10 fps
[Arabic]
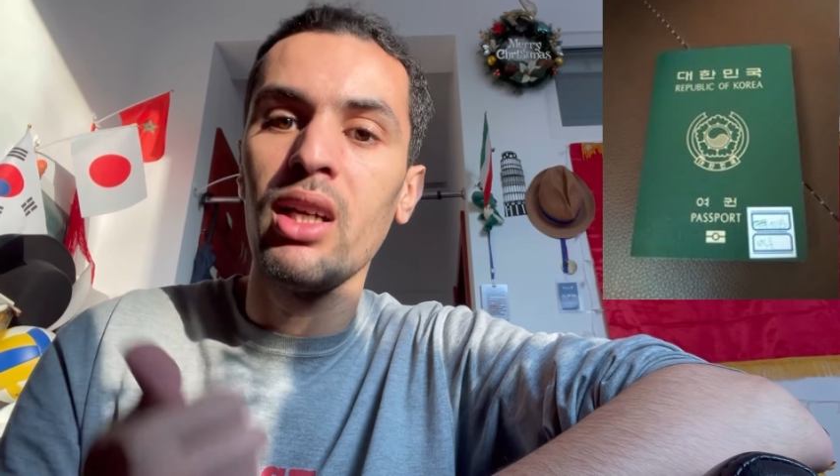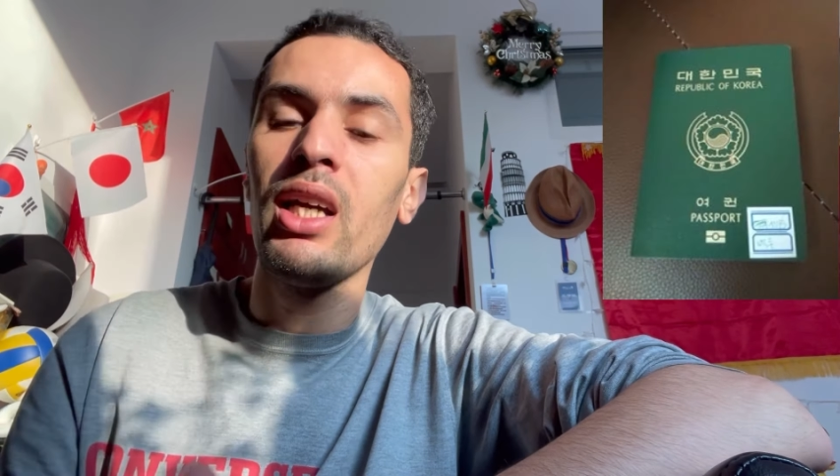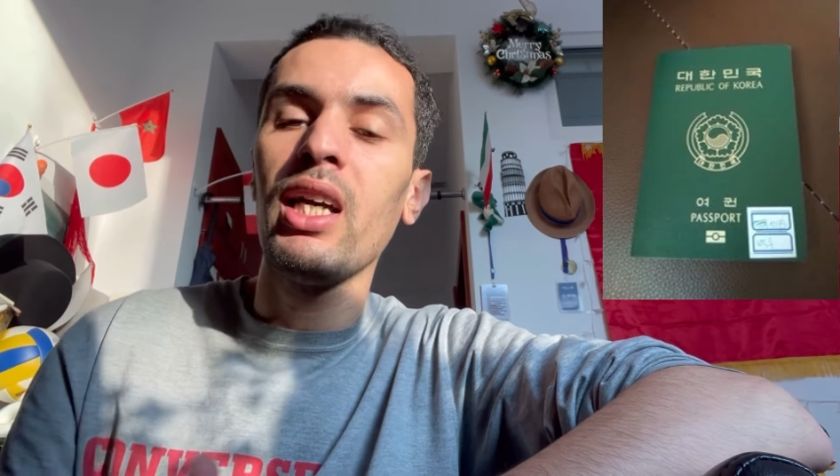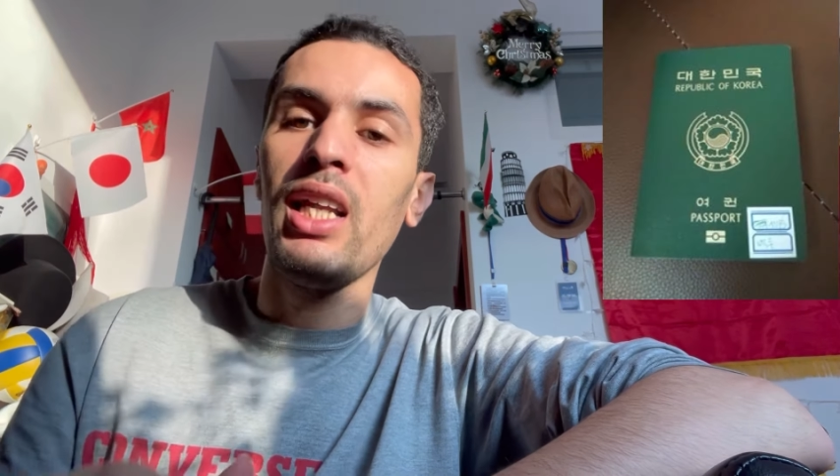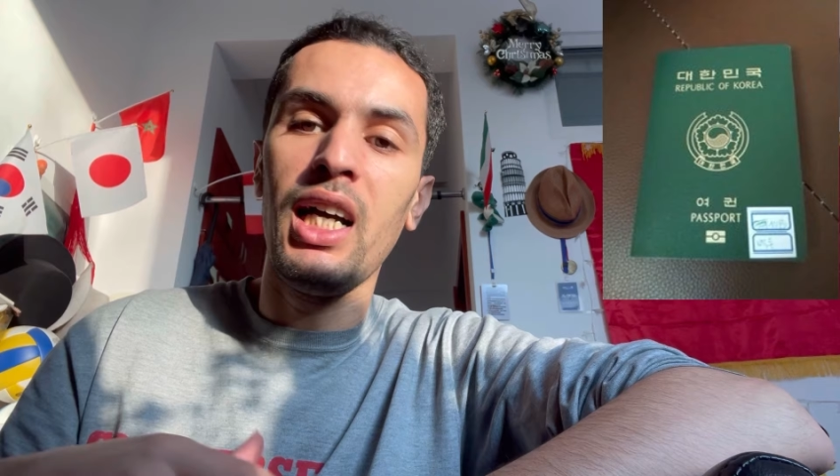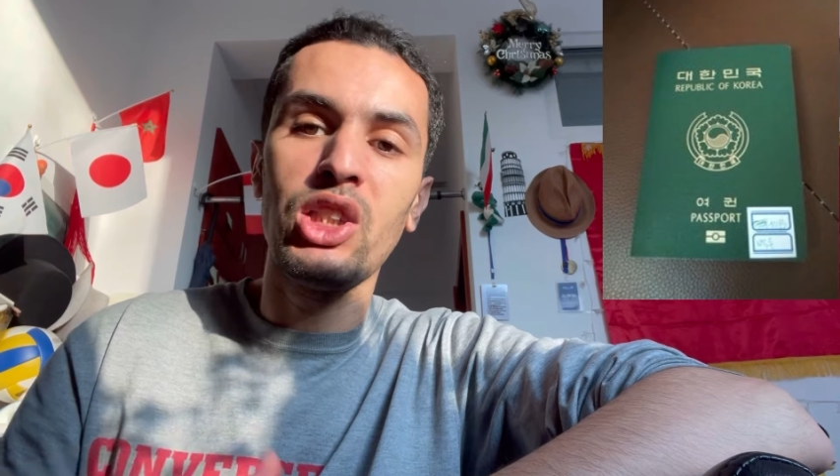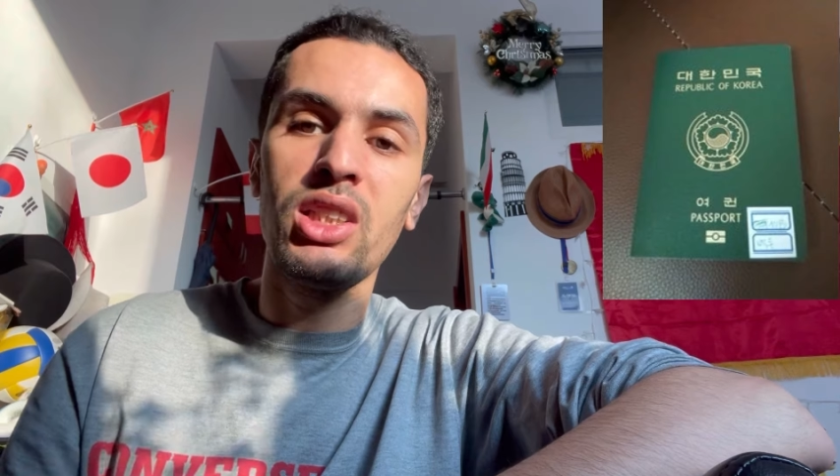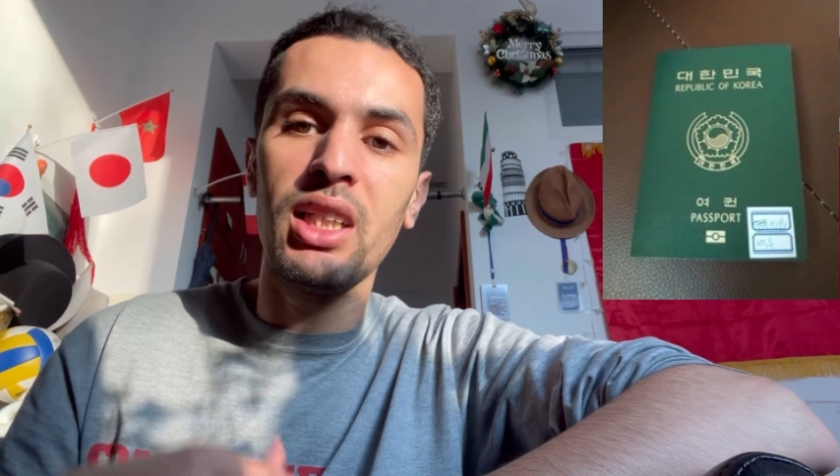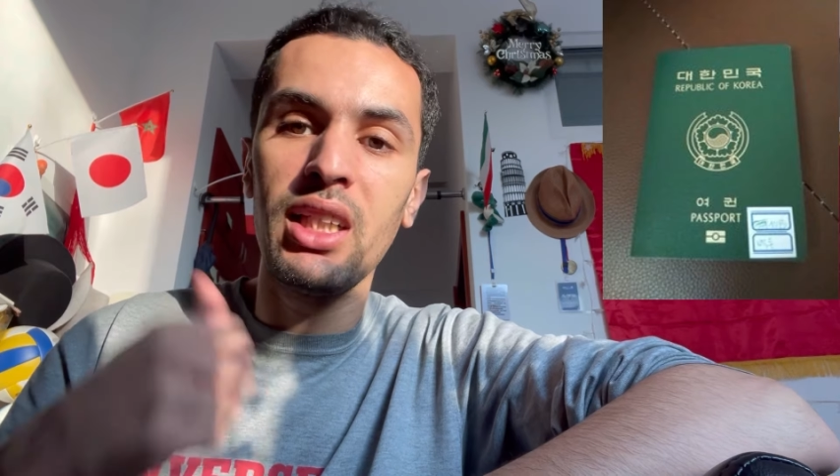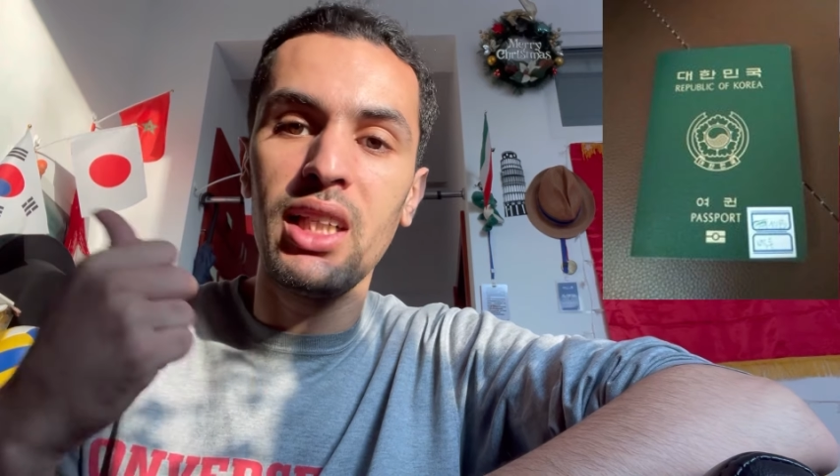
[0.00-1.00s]
الحاجه
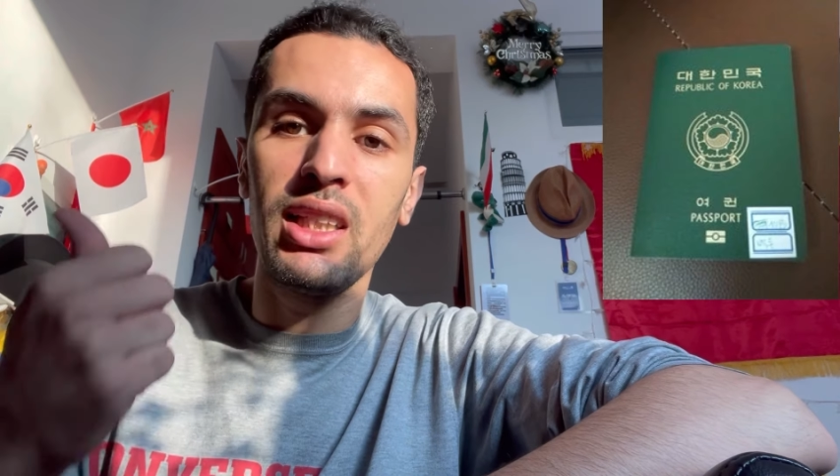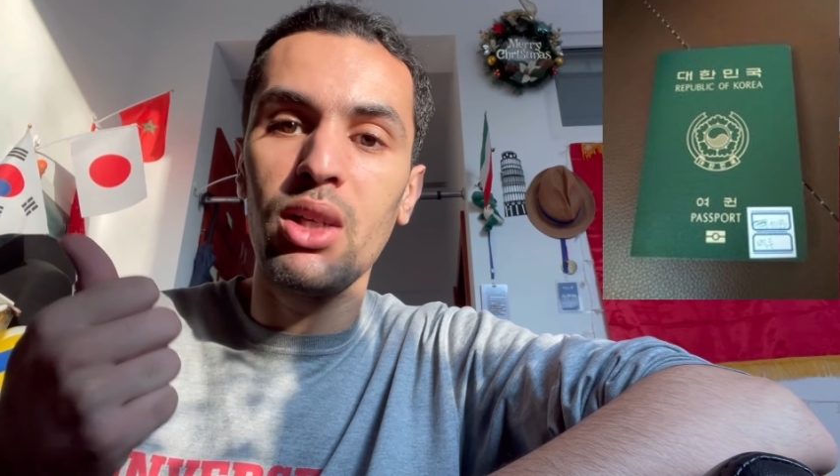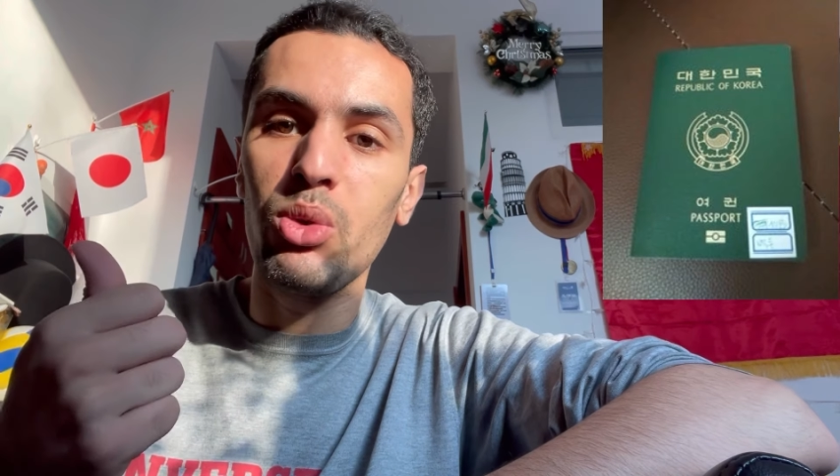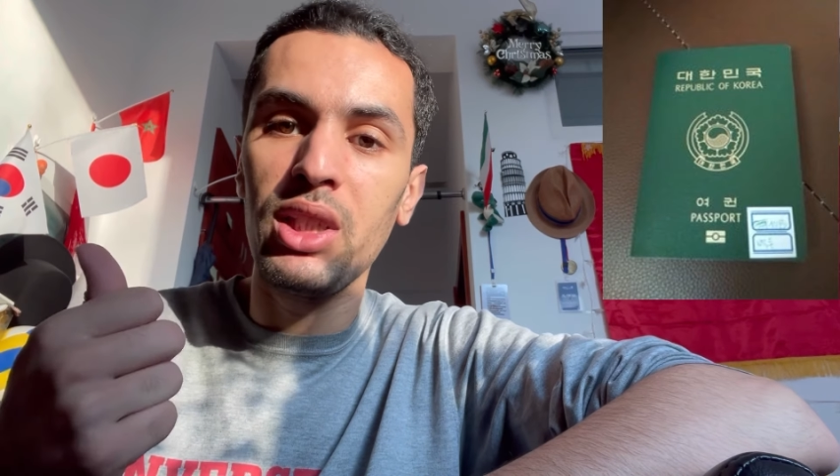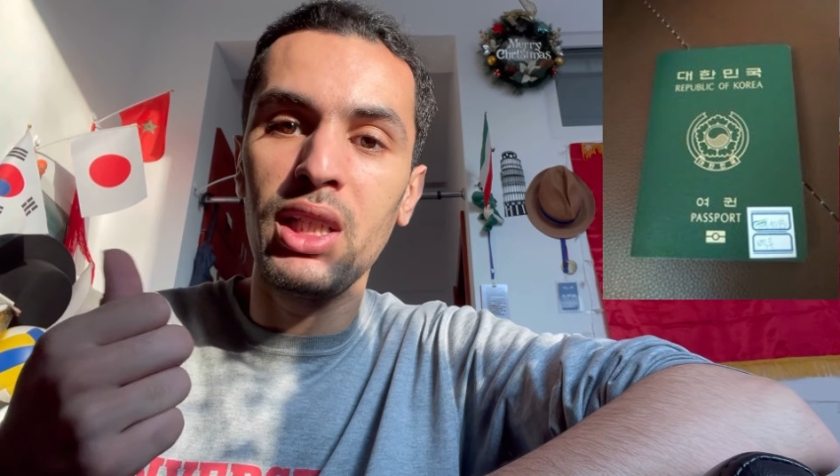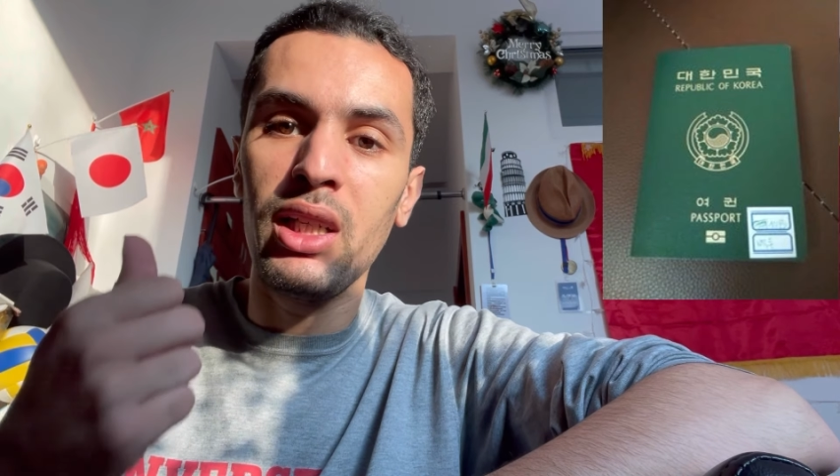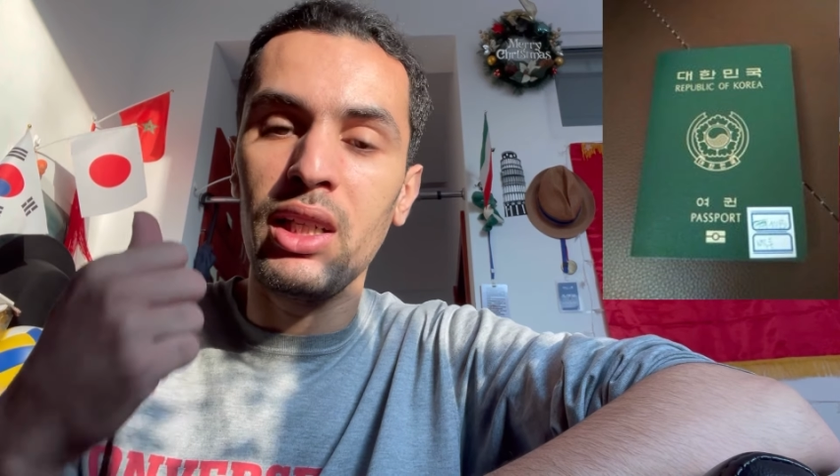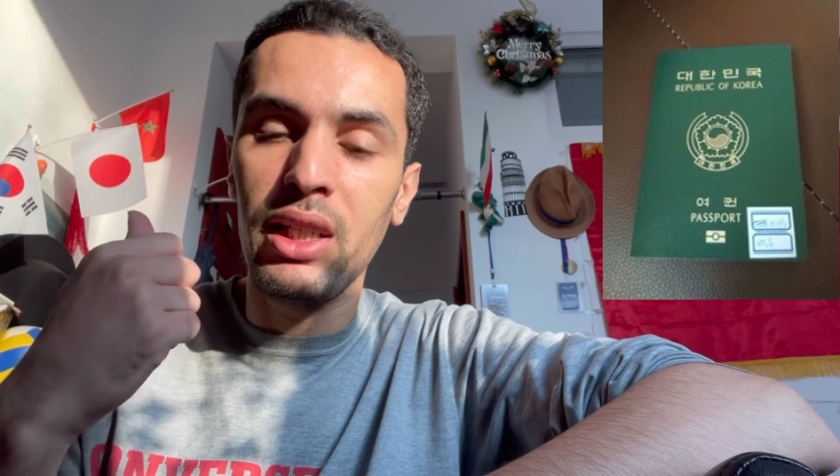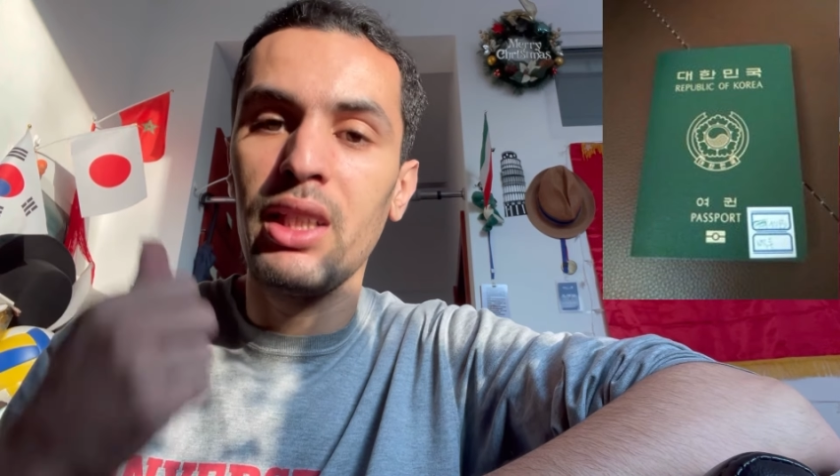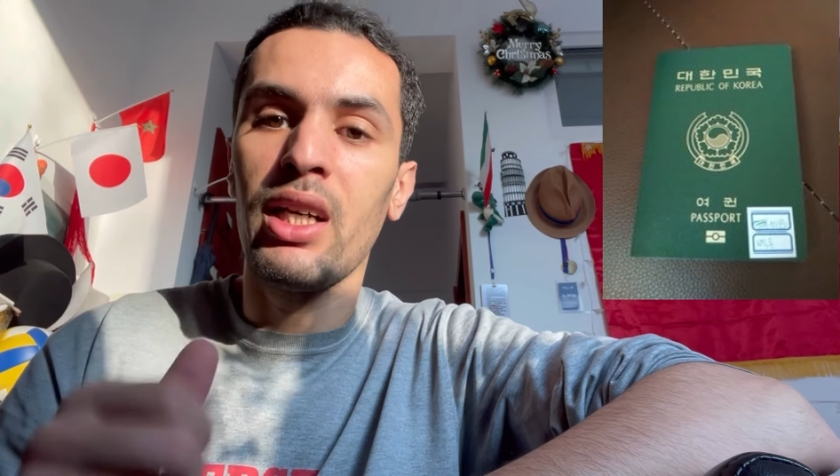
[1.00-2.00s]
الثانيه اللي ضروريه
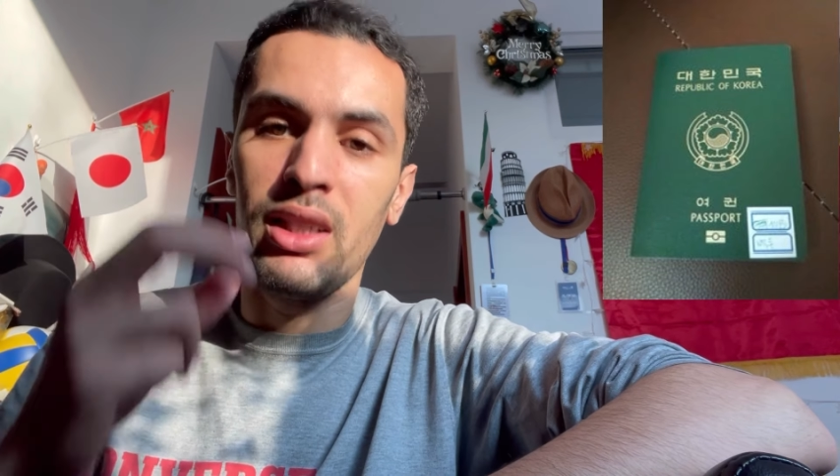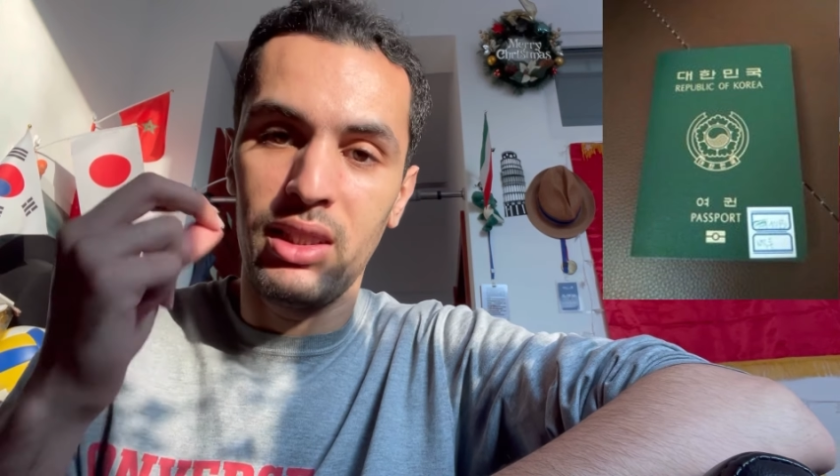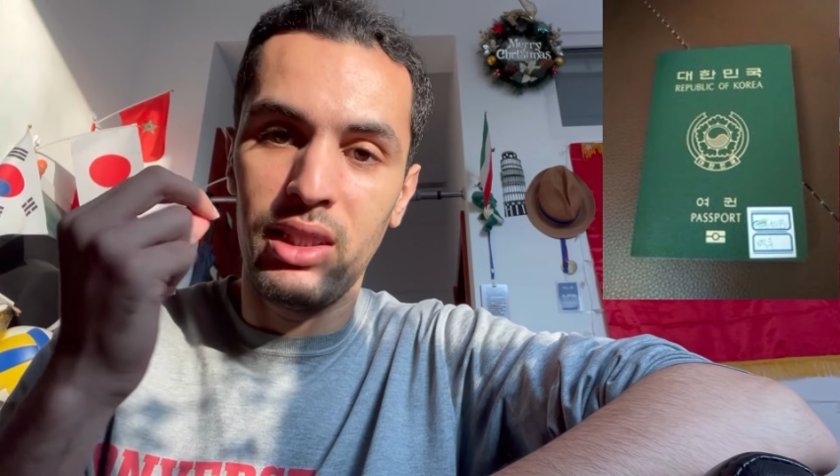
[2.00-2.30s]
هي